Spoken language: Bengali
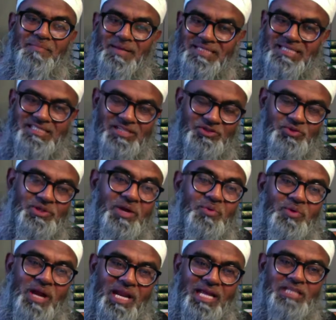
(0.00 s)
মেসেজটা শুনে
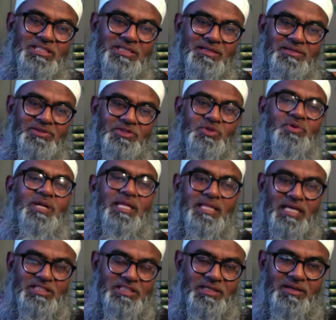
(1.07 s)
কোরআনে আসেন
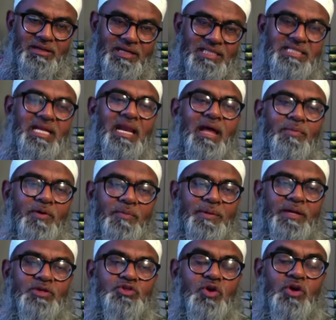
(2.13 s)
সন্নাতে আসেন নিজের লাভ হবে
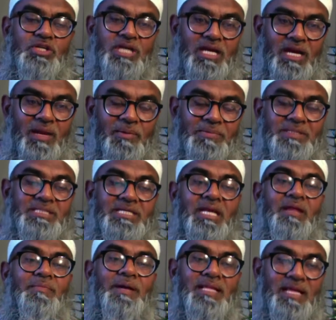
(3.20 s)
সংসারের লাভ হবে
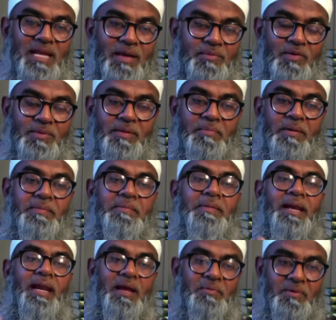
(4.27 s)
ছেলে মেয়েদের লাভ হবে বাবা
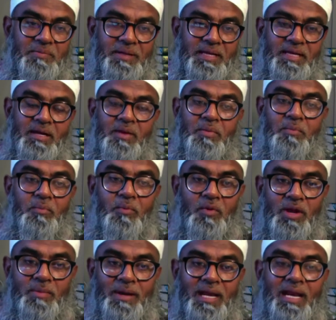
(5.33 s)
মার লাভ হবে
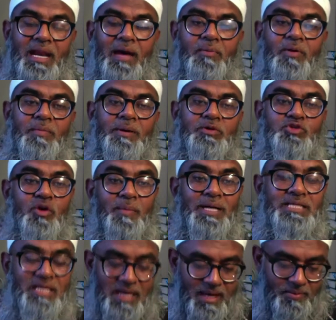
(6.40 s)
পরিবারের লাভ হবে
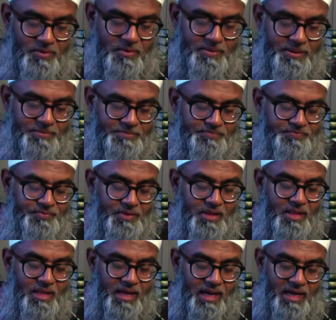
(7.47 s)
সমাজের লাভ হবে
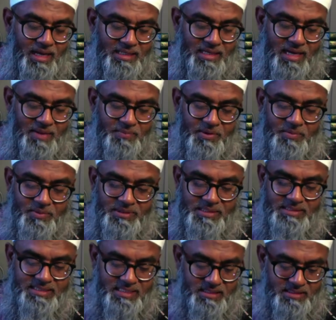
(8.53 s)
আল্লাহ তালা এরপরে
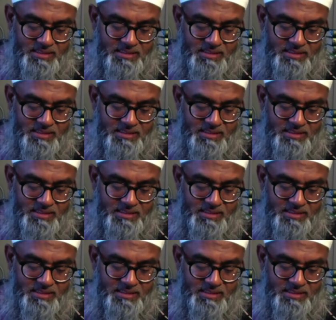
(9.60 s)
বলতেছেন